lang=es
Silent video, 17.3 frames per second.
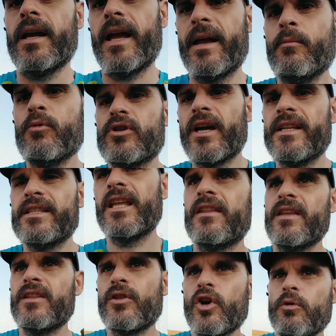que hay mucha
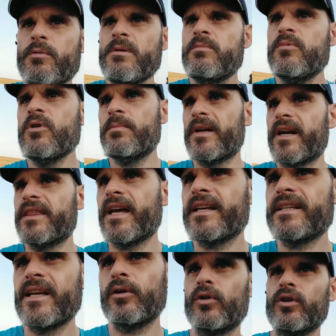gente haciendo lo mismo y
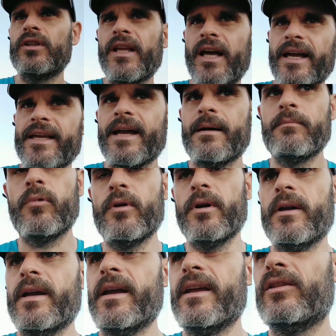parece que se contagia.
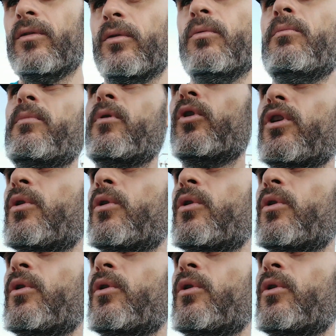Pues esto es un